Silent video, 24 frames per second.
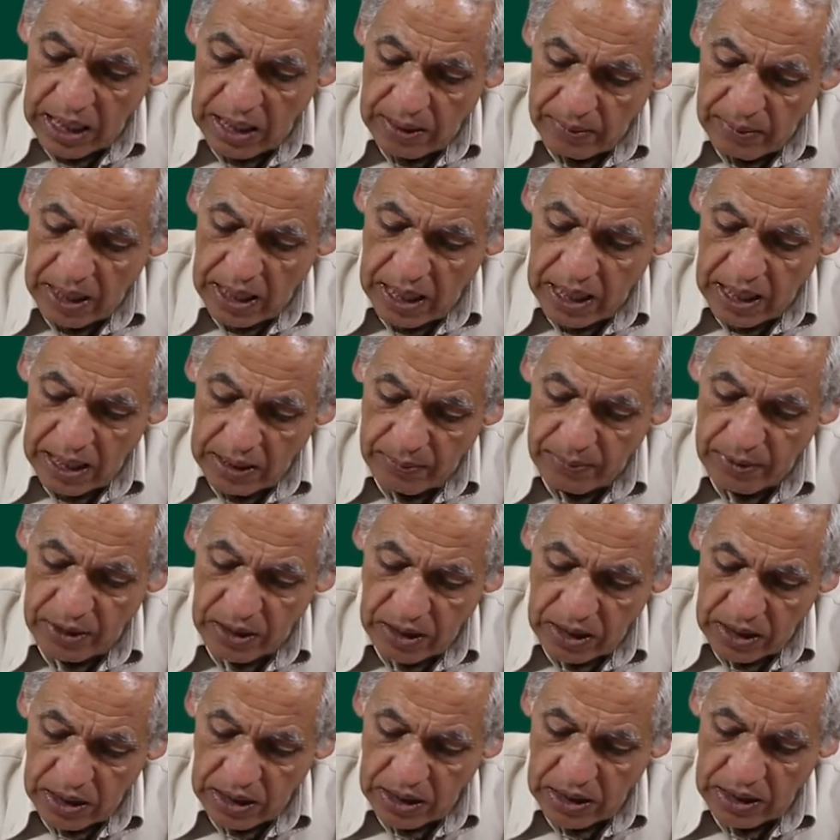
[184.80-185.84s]
يبقى
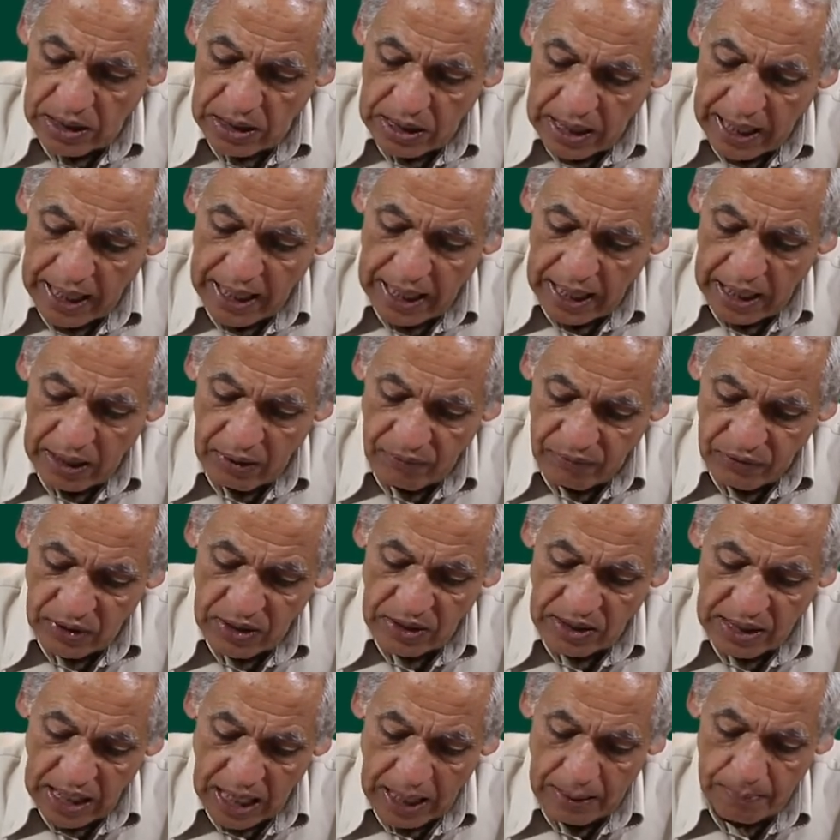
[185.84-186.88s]
أربعين
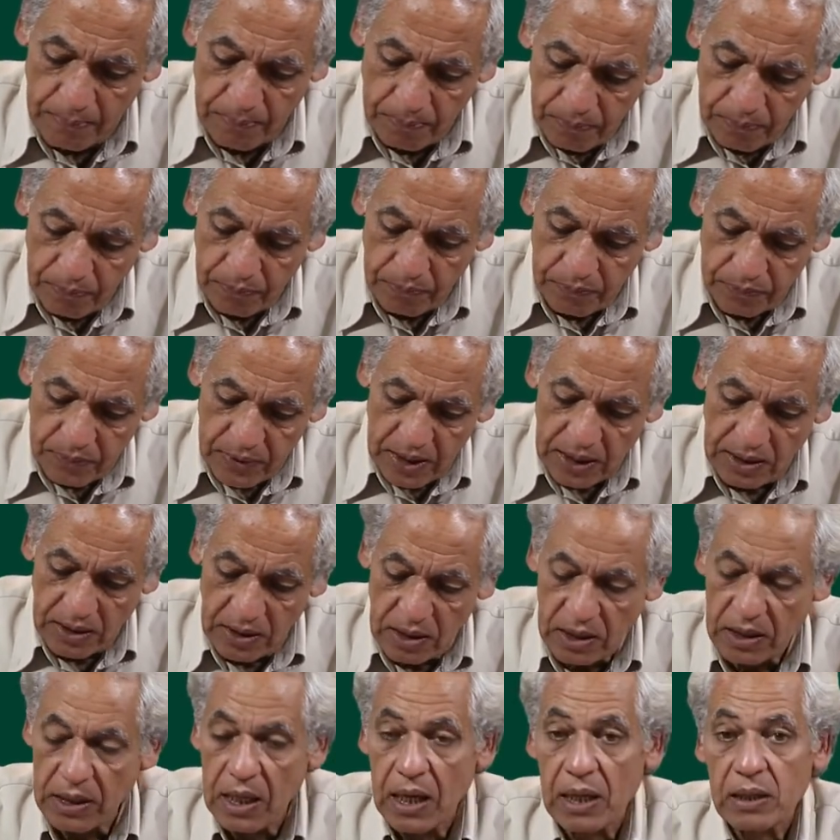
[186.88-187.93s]
ألف سهم دي
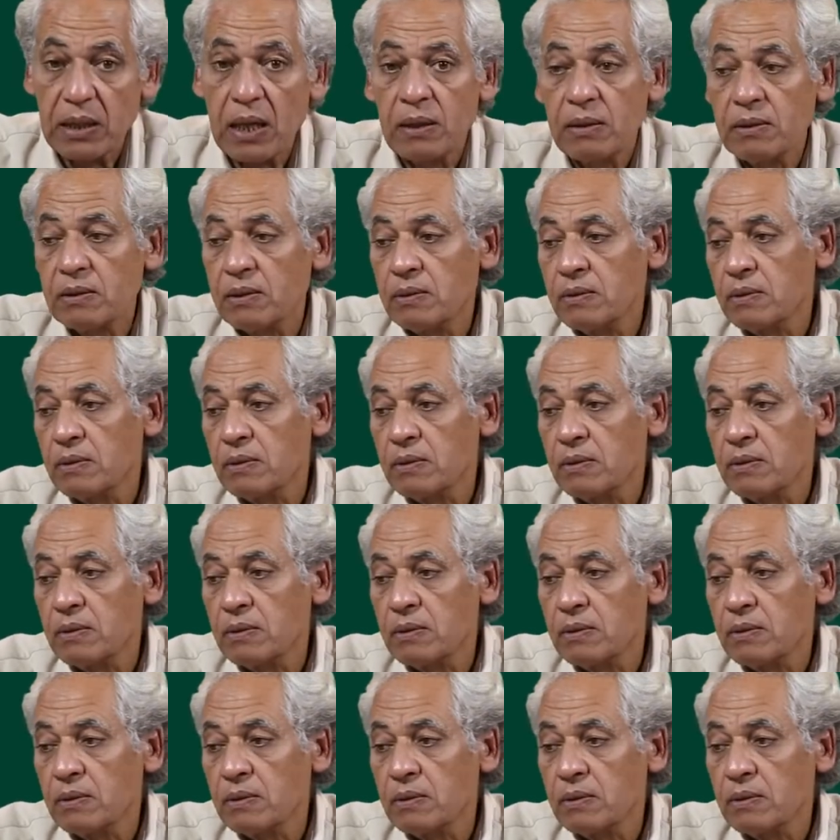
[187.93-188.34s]
الزيادة